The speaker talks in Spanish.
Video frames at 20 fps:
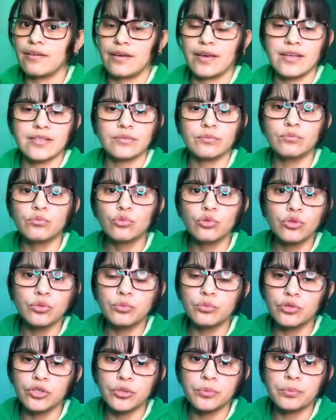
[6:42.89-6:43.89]
es muy
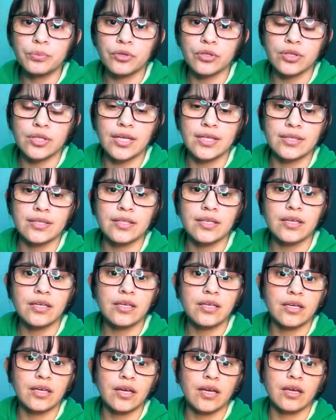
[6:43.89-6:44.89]
muy importante
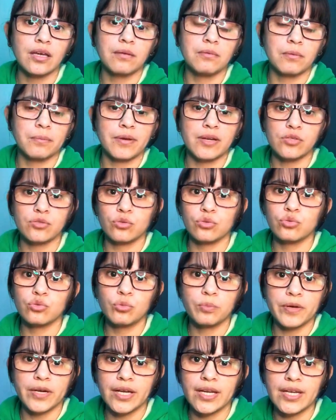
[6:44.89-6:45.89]
y que me pareció
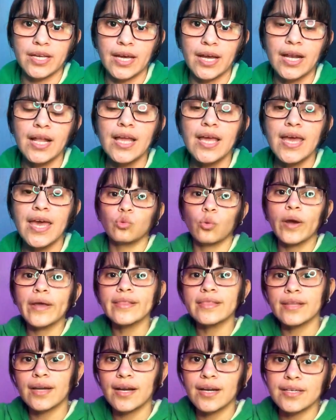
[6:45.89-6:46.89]
súper genial, tú
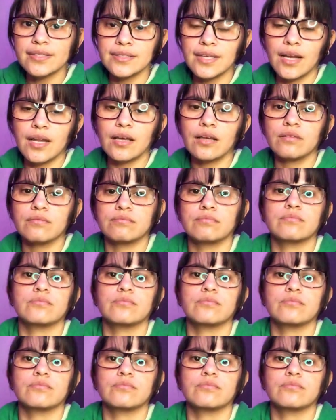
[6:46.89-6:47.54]
entras a la sala,